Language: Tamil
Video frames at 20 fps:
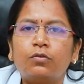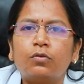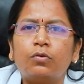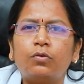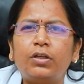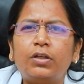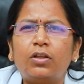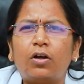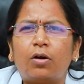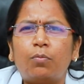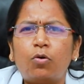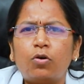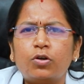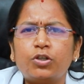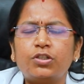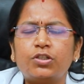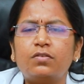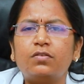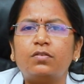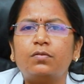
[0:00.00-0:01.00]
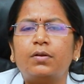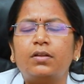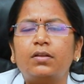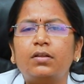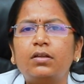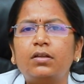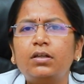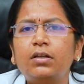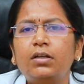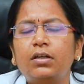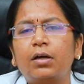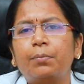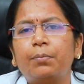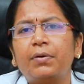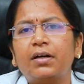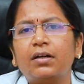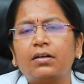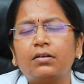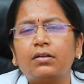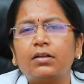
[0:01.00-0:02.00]
ஸோ இந்த அபோஷன்ஸ் வந்து
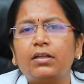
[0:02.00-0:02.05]
நம்ம